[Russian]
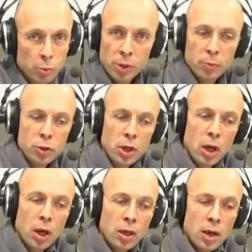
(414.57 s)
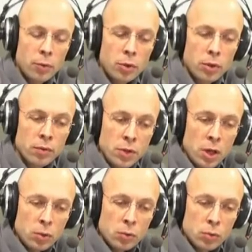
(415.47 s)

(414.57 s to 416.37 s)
Ну, потому что я вот взял